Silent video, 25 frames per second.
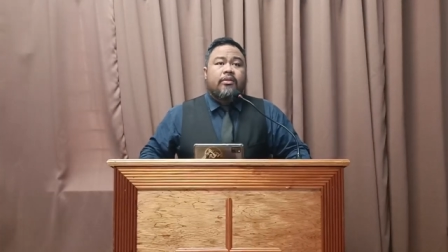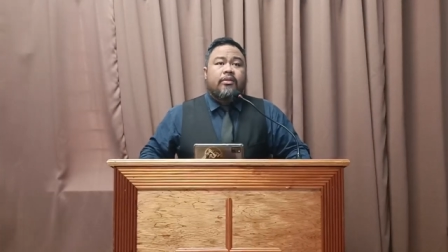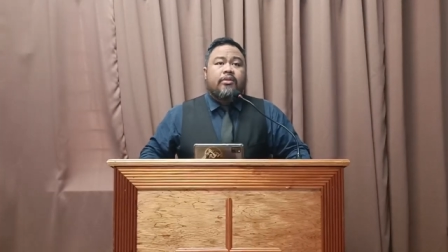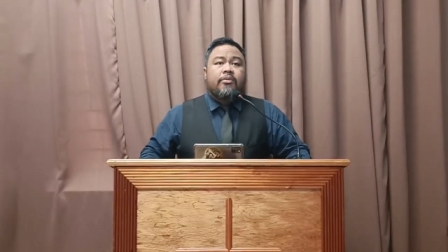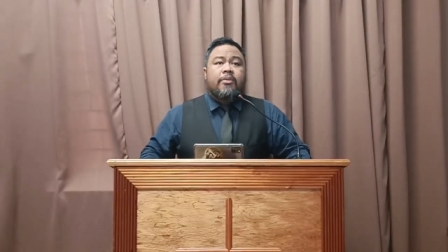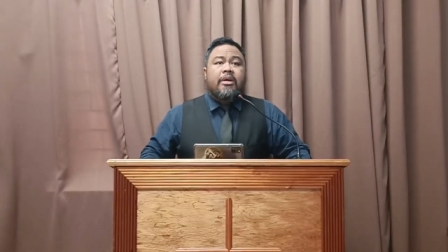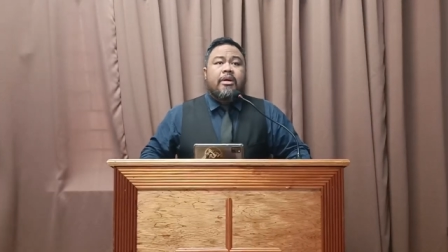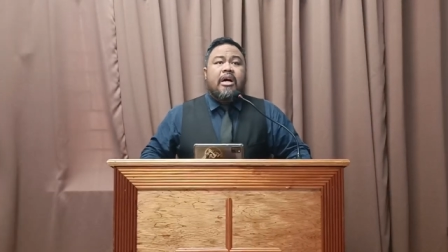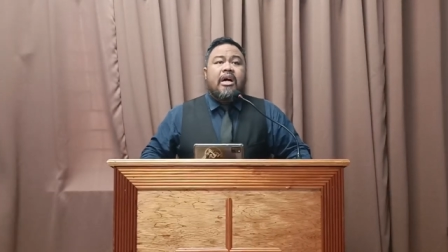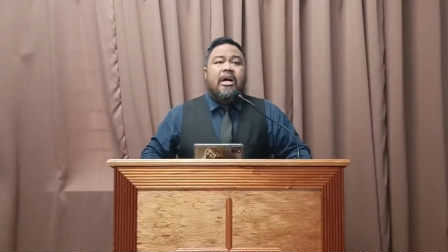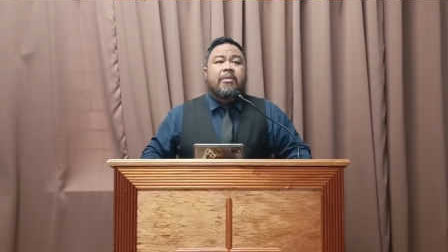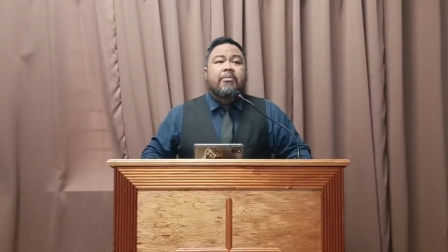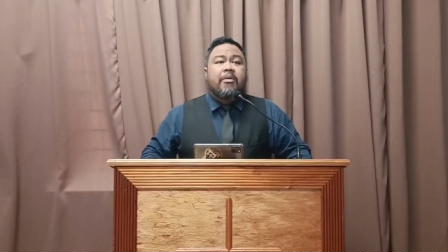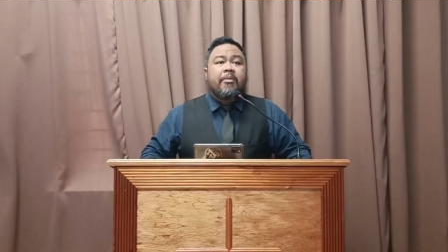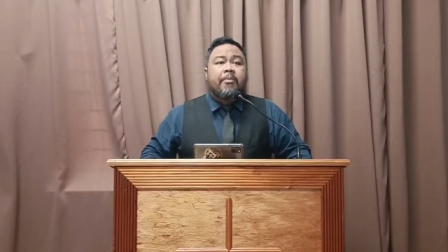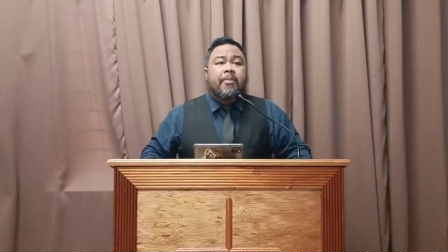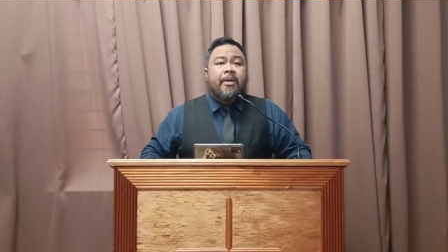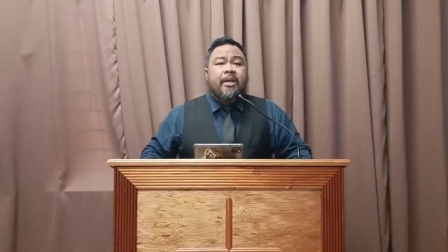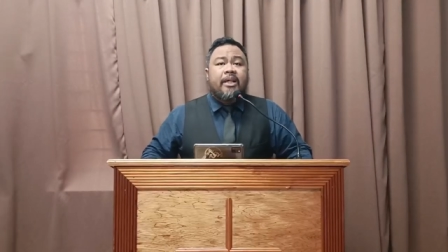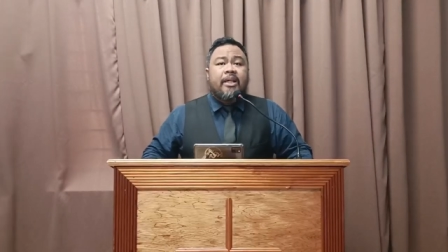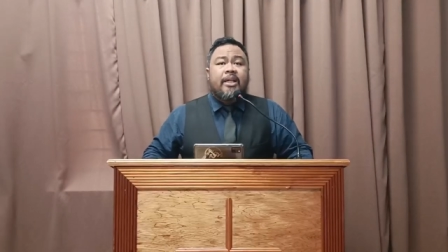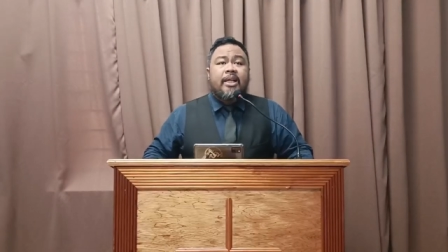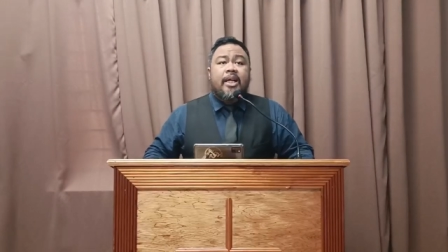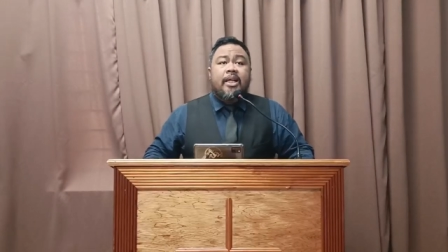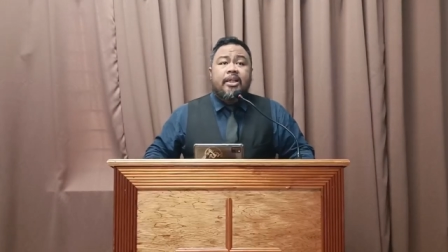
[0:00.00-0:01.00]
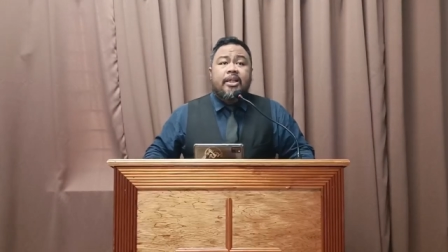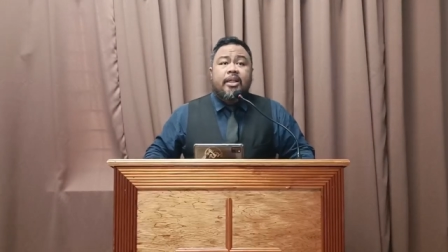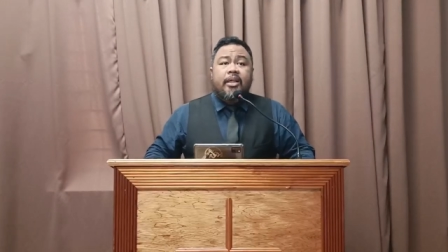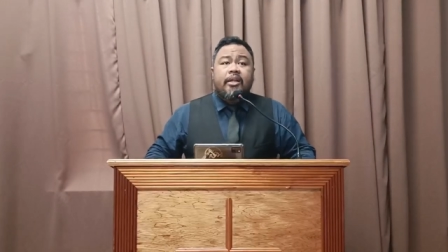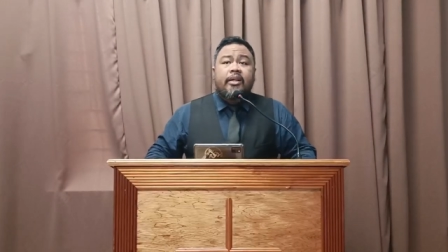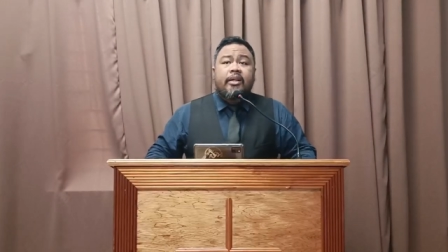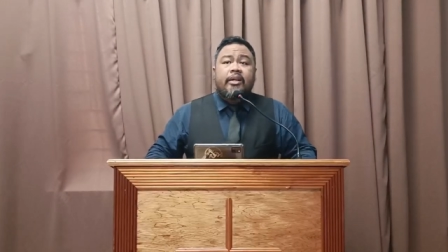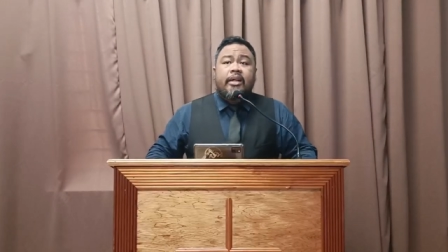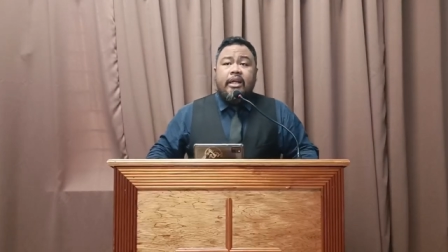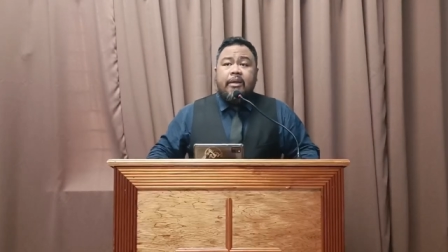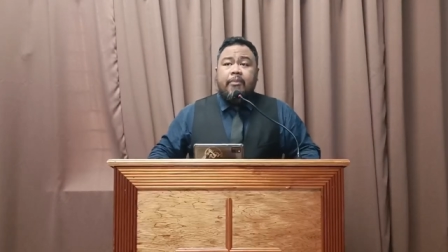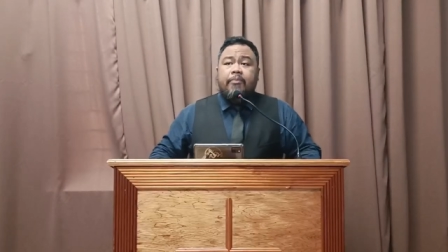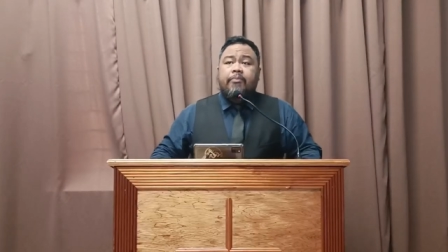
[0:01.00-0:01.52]
yung mga kababaihan na
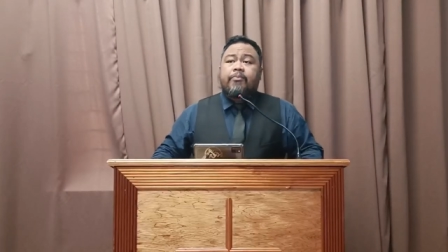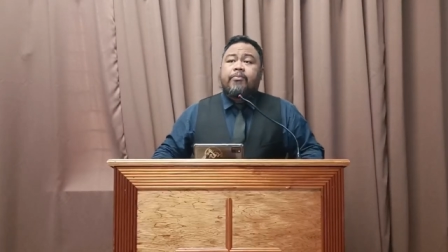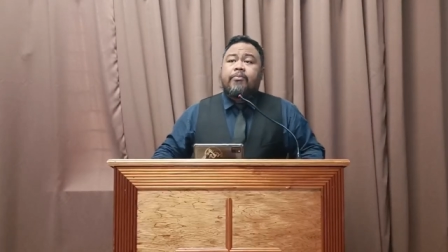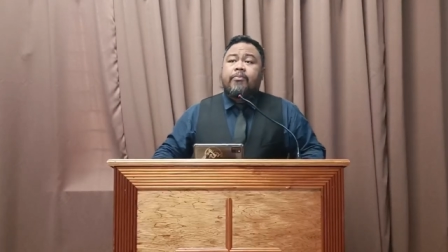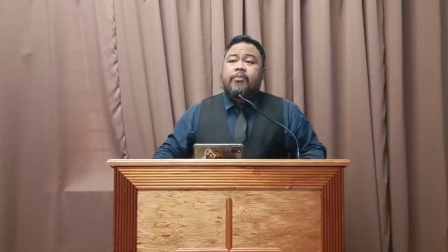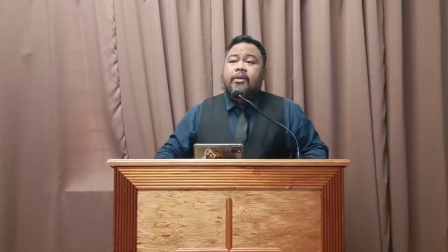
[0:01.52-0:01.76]
re-rape.